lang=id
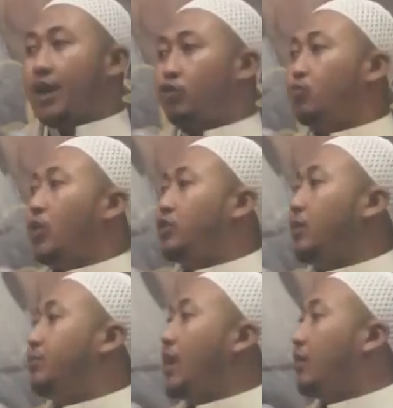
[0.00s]
harus wajib
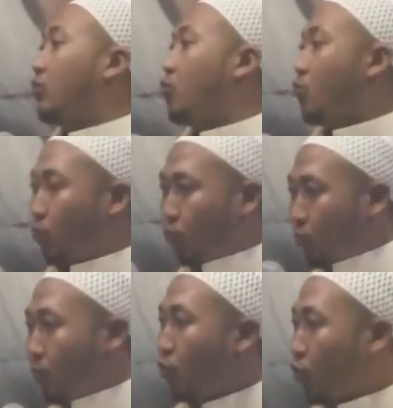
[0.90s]
dalku
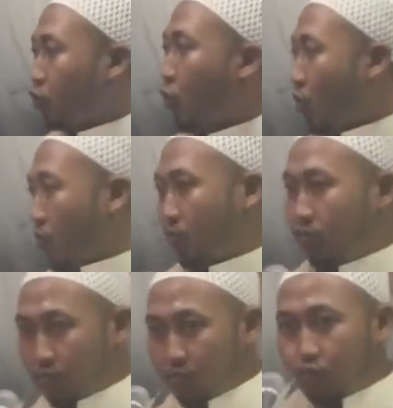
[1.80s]
menggosok
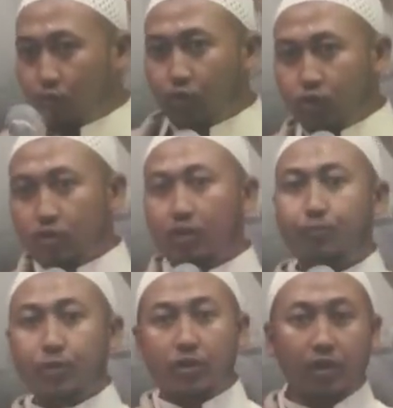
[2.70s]
tu kosot
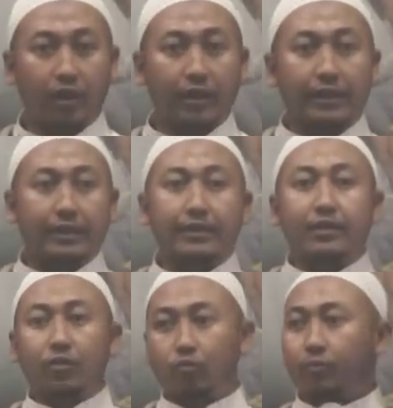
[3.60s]
kopi ni kan.
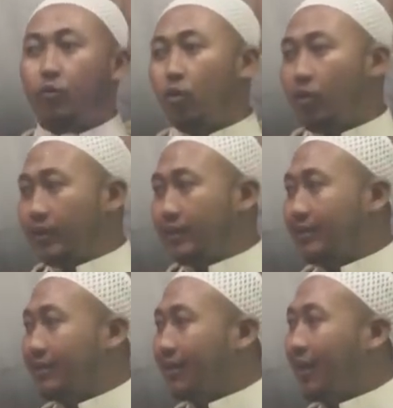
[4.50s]
Ruwet pokoknya.
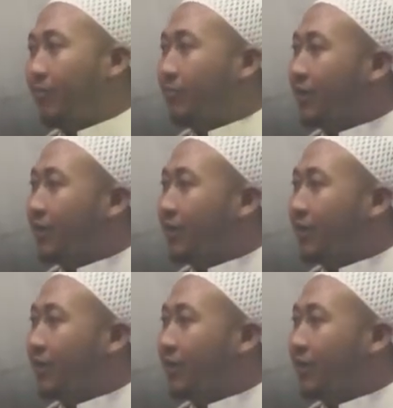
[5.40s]
Nah, Imam